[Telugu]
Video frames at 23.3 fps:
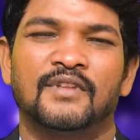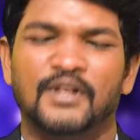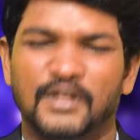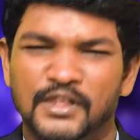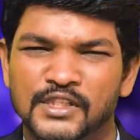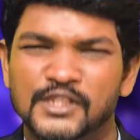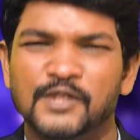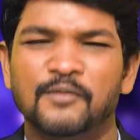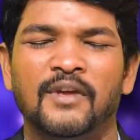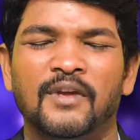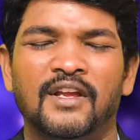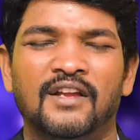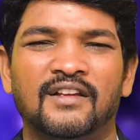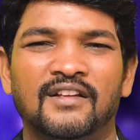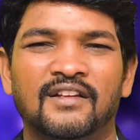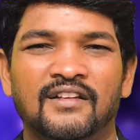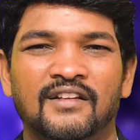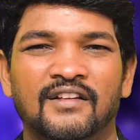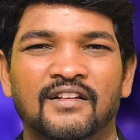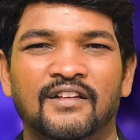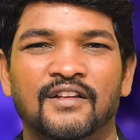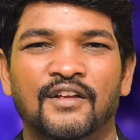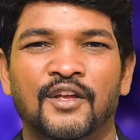నిజమే
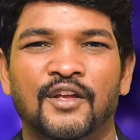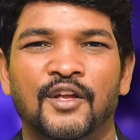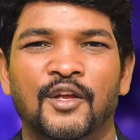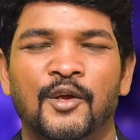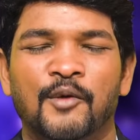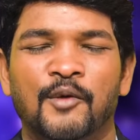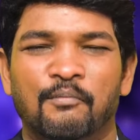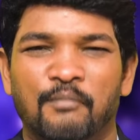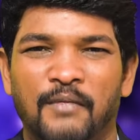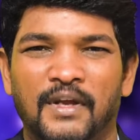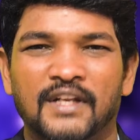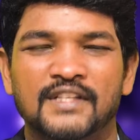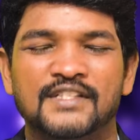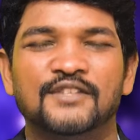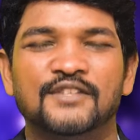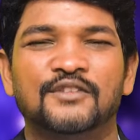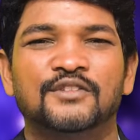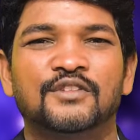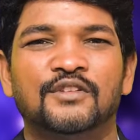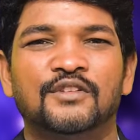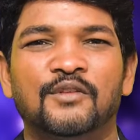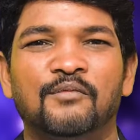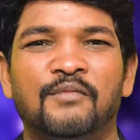మన
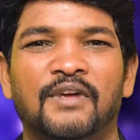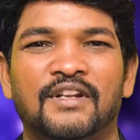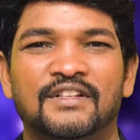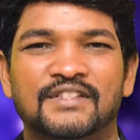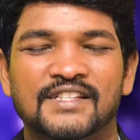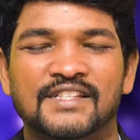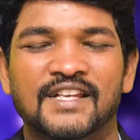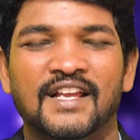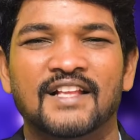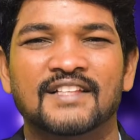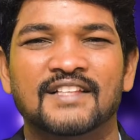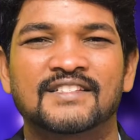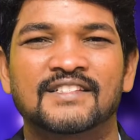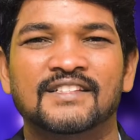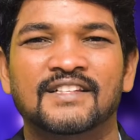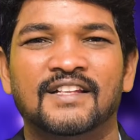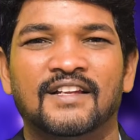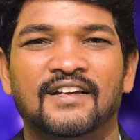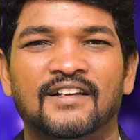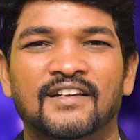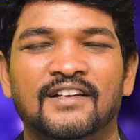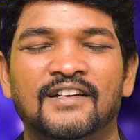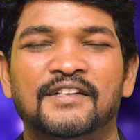జీవితంలో మనం చేయాల్సిన
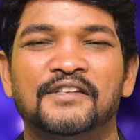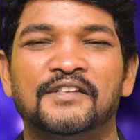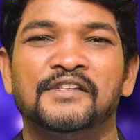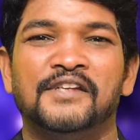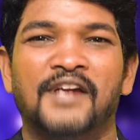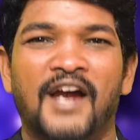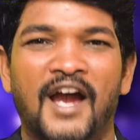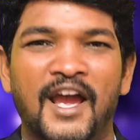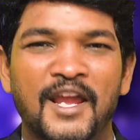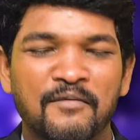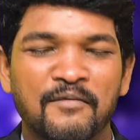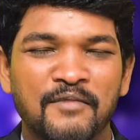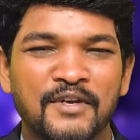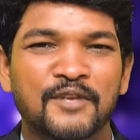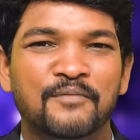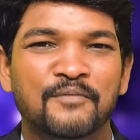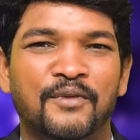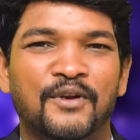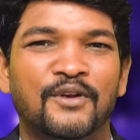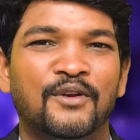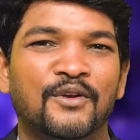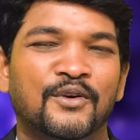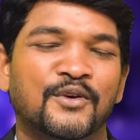న్యాయమైన
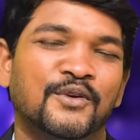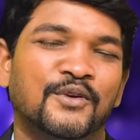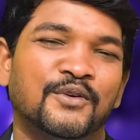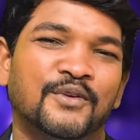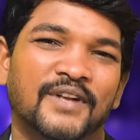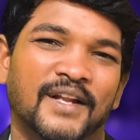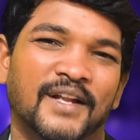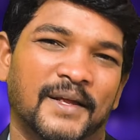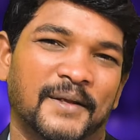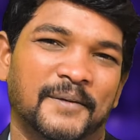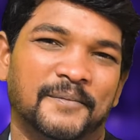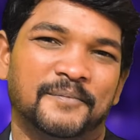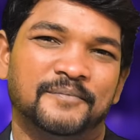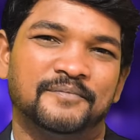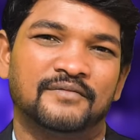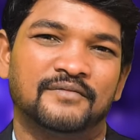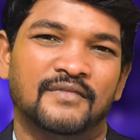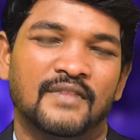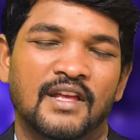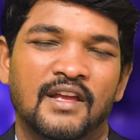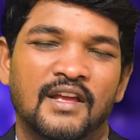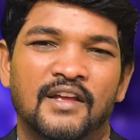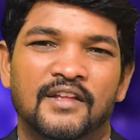పనులు కొన్ని ఉన్నాయి
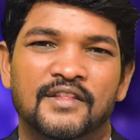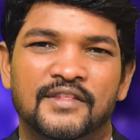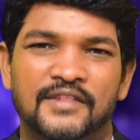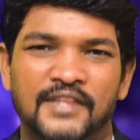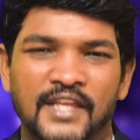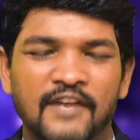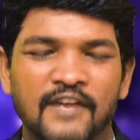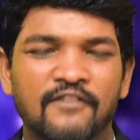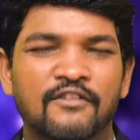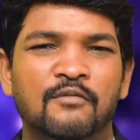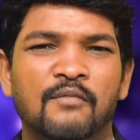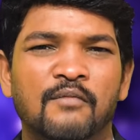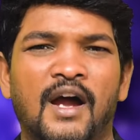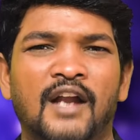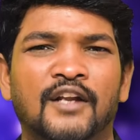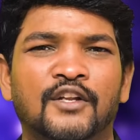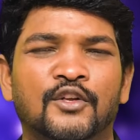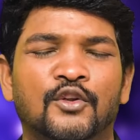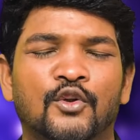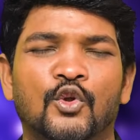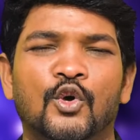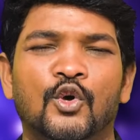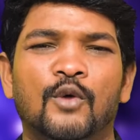దేవుని
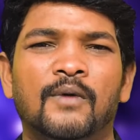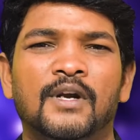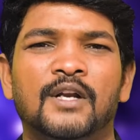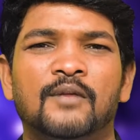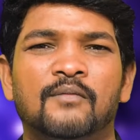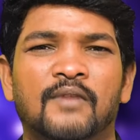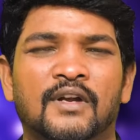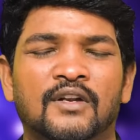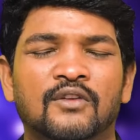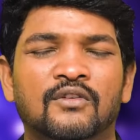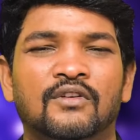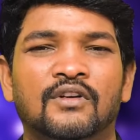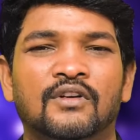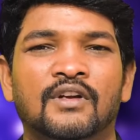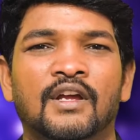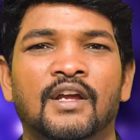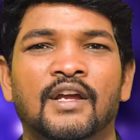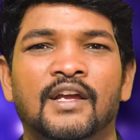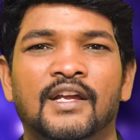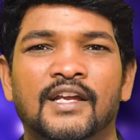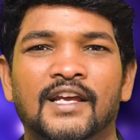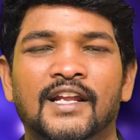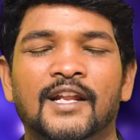మాటకు లోబడిన మనం
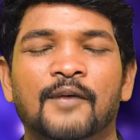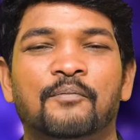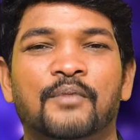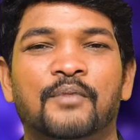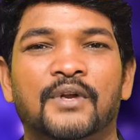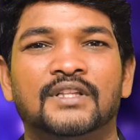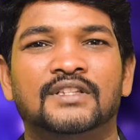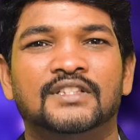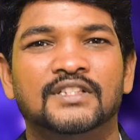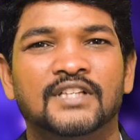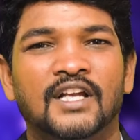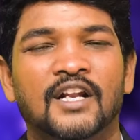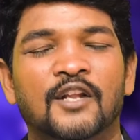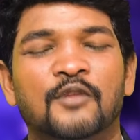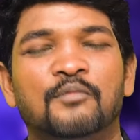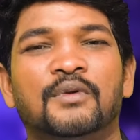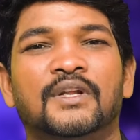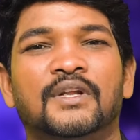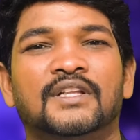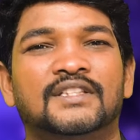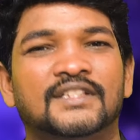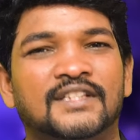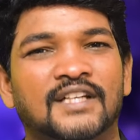ఎలా బ్రతకాలో
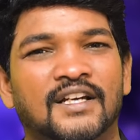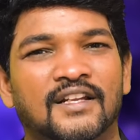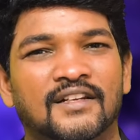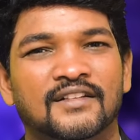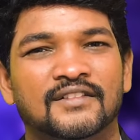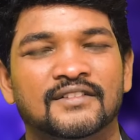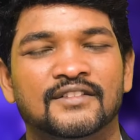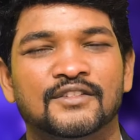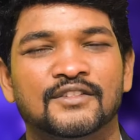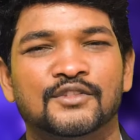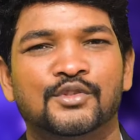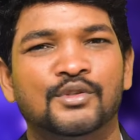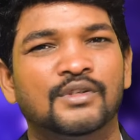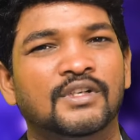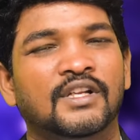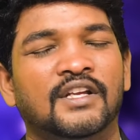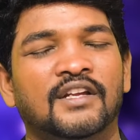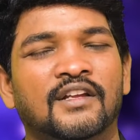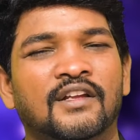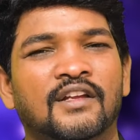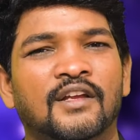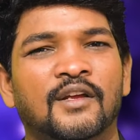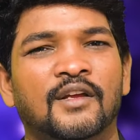బ్రతకాలి
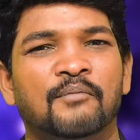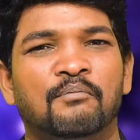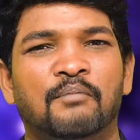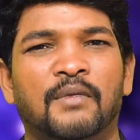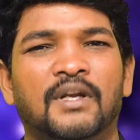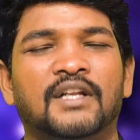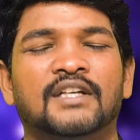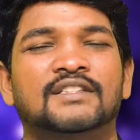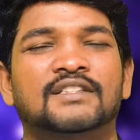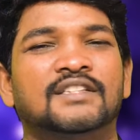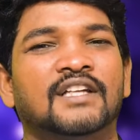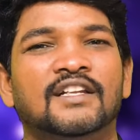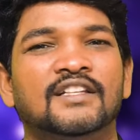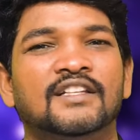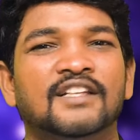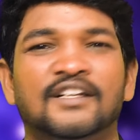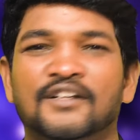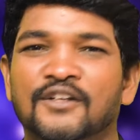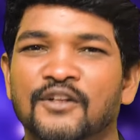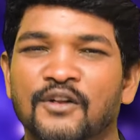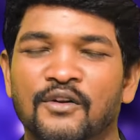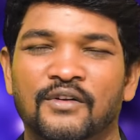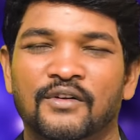చూడండి మనకు
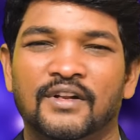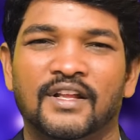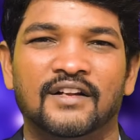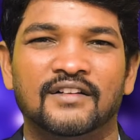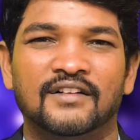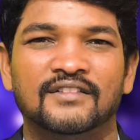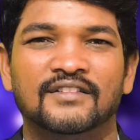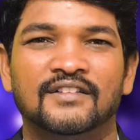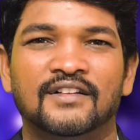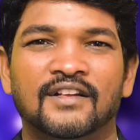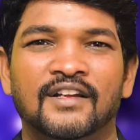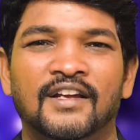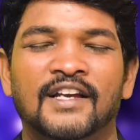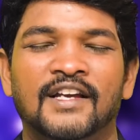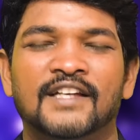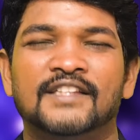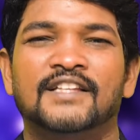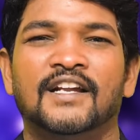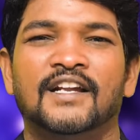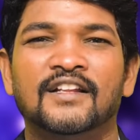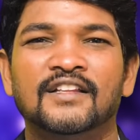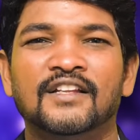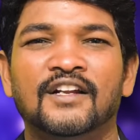తల్లిదండ్రులు ఉన్నారు
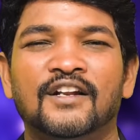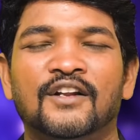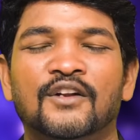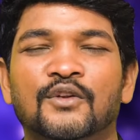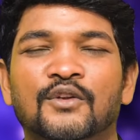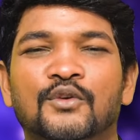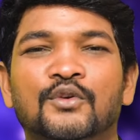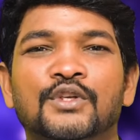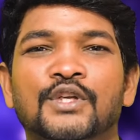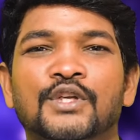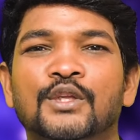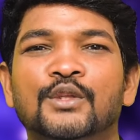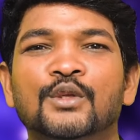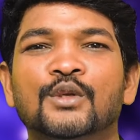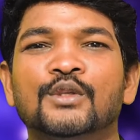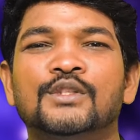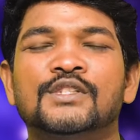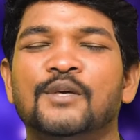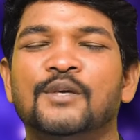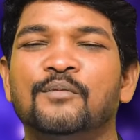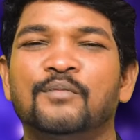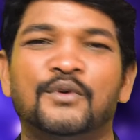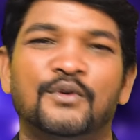తల్లిదండ్రులకు ఎదురు
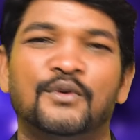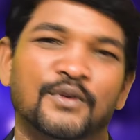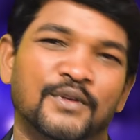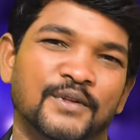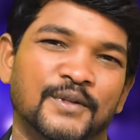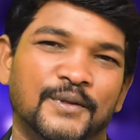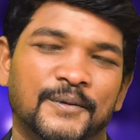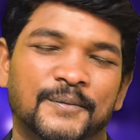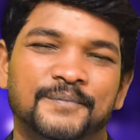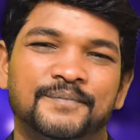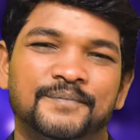చెప్పకూడదు